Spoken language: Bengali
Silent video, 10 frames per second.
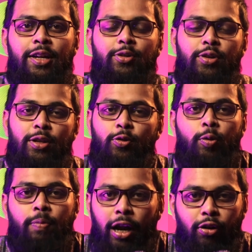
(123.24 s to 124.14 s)
তো এটা তো খুব
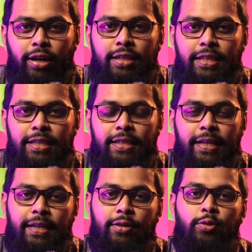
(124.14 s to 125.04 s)
ভালো একটা জিনিস না
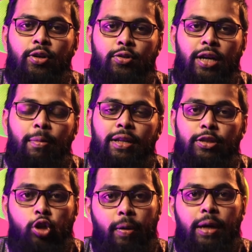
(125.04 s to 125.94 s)
এটা তো আসলে আমাদের
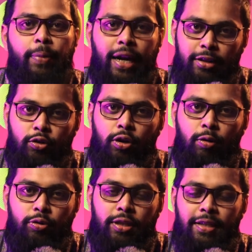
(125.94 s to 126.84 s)
সবারই প্র্যাকটিস করা
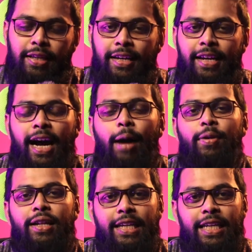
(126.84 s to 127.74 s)
উচিত
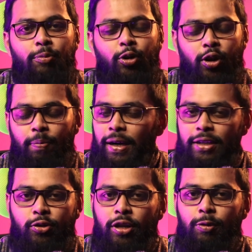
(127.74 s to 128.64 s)
আপনাদের কি মনে হয় প্র্যাকটিস
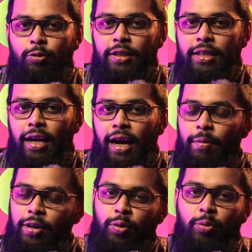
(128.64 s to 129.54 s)
করা কি উচিত না
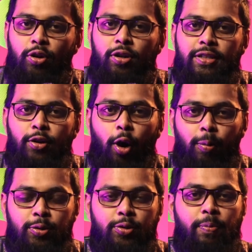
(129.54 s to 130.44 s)
আমার তো মনে হয় যে
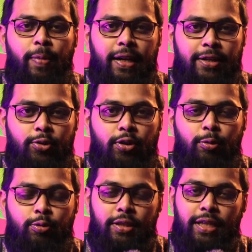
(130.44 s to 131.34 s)
অবশ্যই প্র্যাকটিস করা
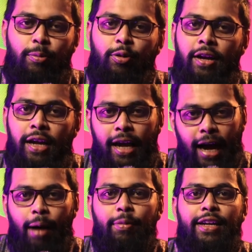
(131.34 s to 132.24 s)
উচিত এবং
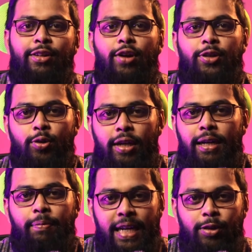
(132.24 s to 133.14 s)
আমি কিন্তু আসলে এটা
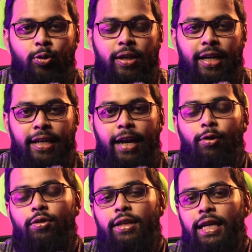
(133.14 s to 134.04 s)
মেনে চলি আর কি
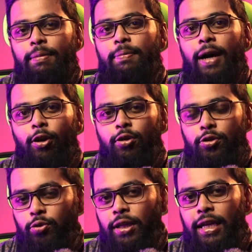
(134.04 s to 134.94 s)
এখন থেকে আমি ভালো
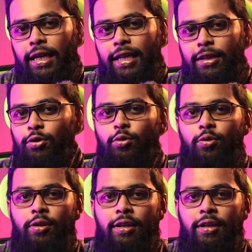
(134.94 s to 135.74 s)
কিছু দেখলেই কিন্তু